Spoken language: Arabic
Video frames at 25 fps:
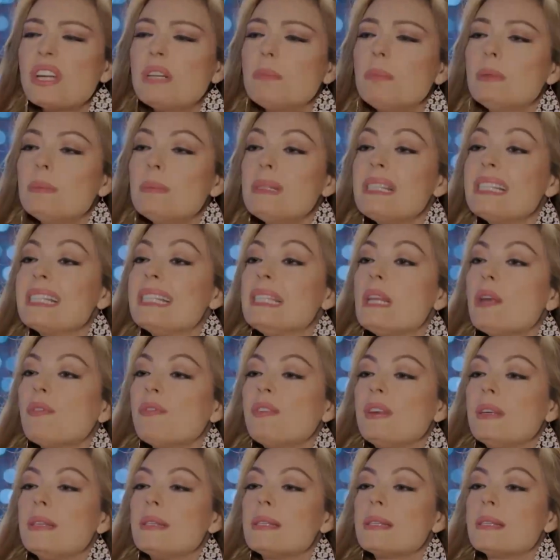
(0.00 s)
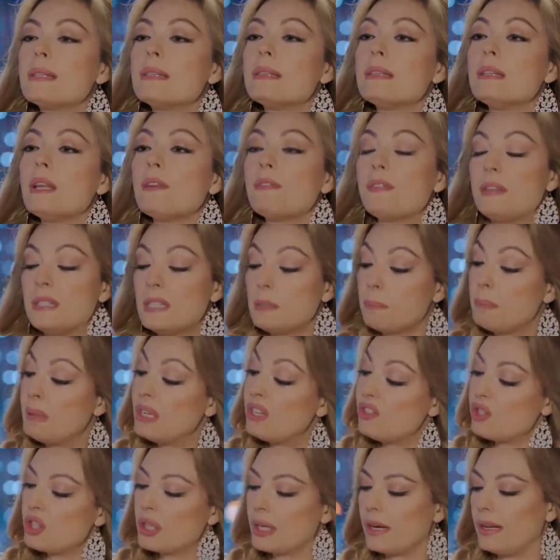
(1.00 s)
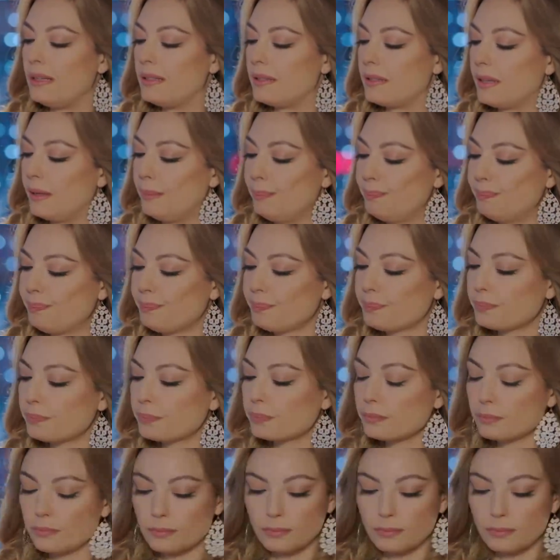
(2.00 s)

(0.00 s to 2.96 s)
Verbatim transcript: معلم بيت كتير طيب شكله عن جد فرنسي